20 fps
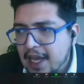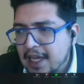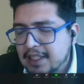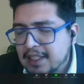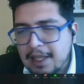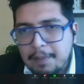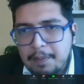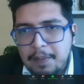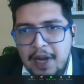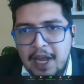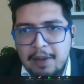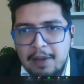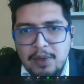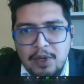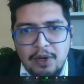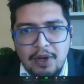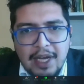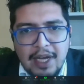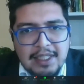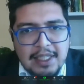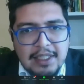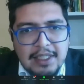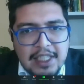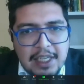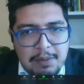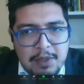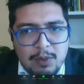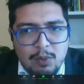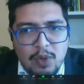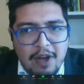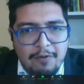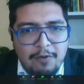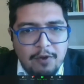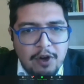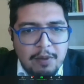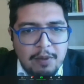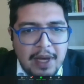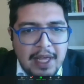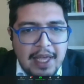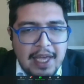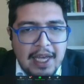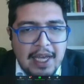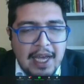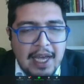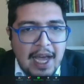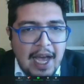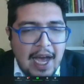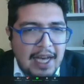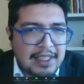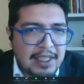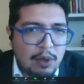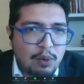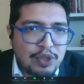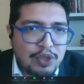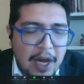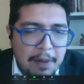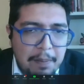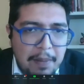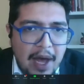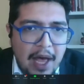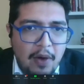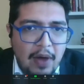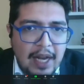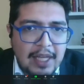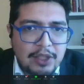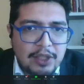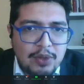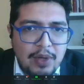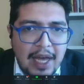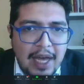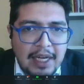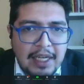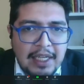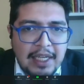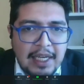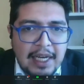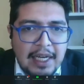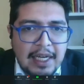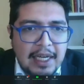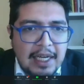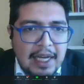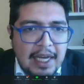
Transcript: este premio es en sí mismo una forma de hacer un llamado a la ciudadanía